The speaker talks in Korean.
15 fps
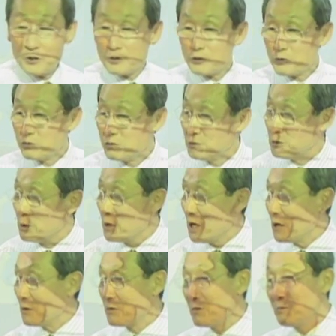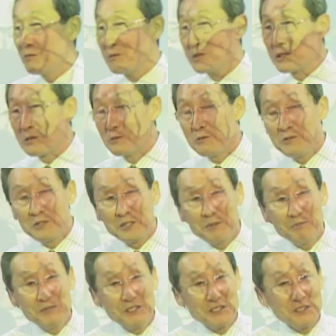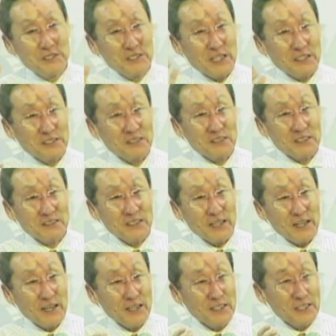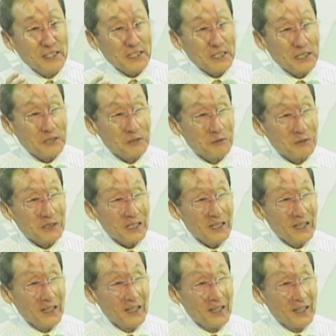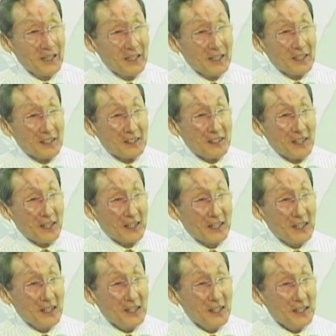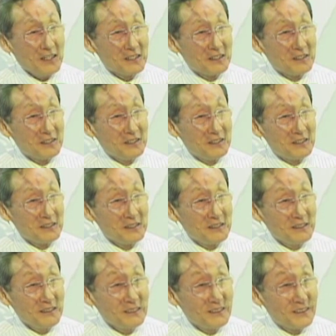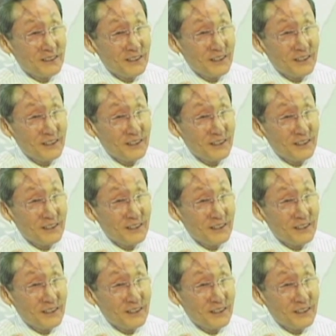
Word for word: 수고하고 무거운 짐진 자들아 다 내게로 오라, 내가 너희를